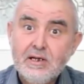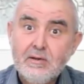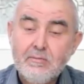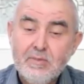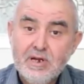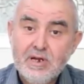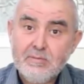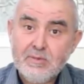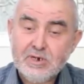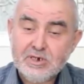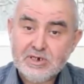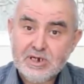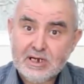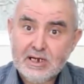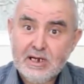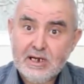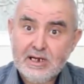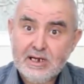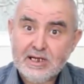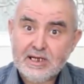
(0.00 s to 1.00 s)
من
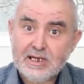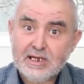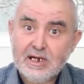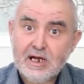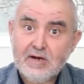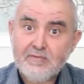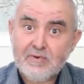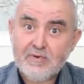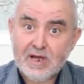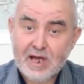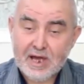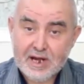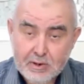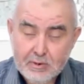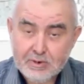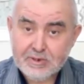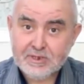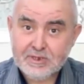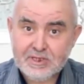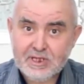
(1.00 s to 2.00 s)
المشاكل اللي كاينه في
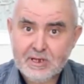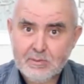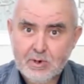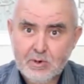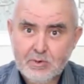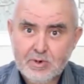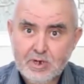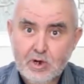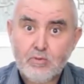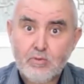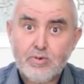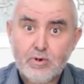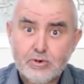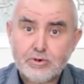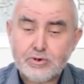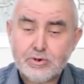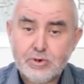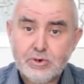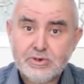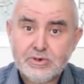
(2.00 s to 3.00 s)
القنوات الدمويه
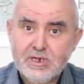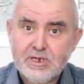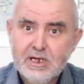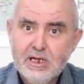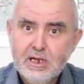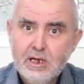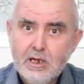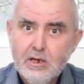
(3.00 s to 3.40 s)
وبالخصوص